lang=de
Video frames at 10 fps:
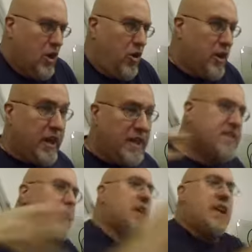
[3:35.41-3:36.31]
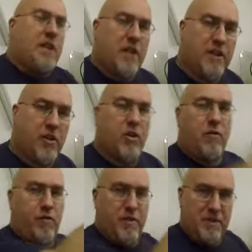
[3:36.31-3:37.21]
und dann rennen sie alle gegeneinander und
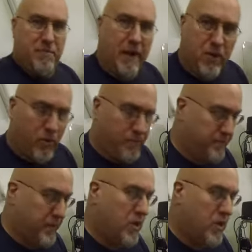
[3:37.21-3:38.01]
irgendwo fliegt ein Ball rum.